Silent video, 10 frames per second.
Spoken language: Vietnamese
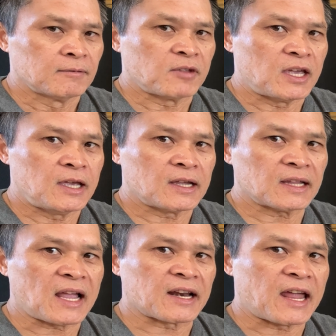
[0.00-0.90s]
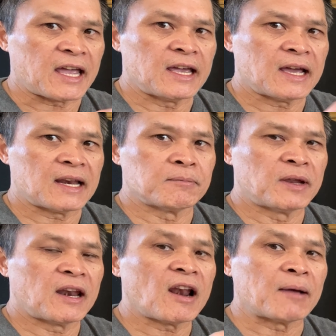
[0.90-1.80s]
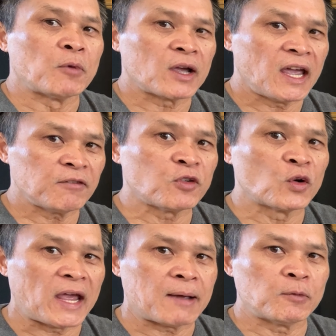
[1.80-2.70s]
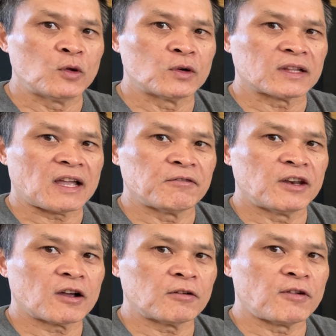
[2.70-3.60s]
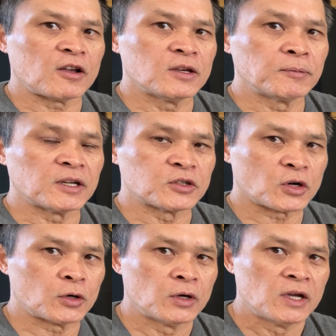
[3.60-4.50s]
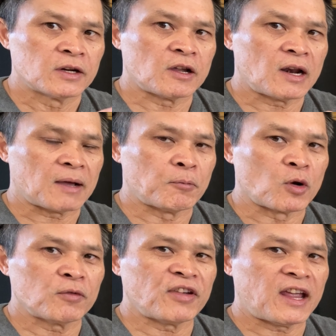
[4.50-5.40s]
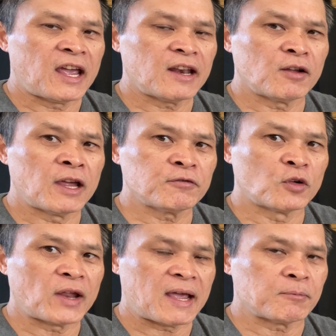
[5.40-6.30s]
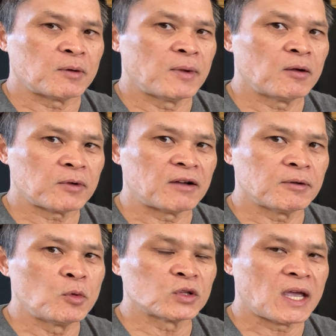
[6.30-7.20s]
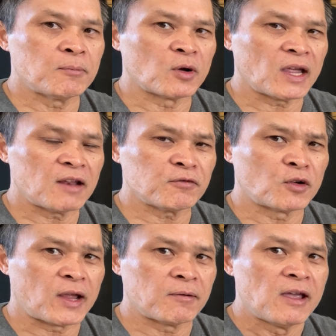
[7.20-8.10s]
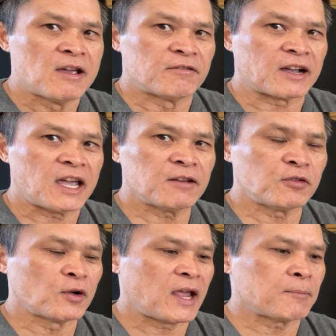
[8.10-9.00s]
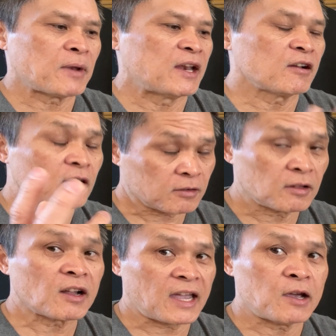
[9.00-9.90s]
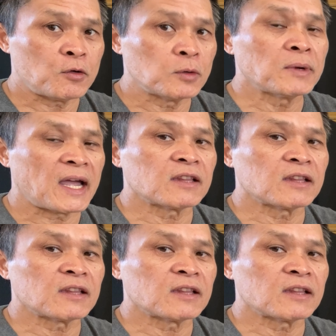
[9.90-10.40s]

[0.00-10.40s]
thì cái thằng này á, là mình nó là một cái headphone amp luôn là tại vì nó có volume control nó là một cái headphone amp rồi mình không cần phải mua thêm một cái headphone amp và cái headphone amp này nó có nó kéo cũng khá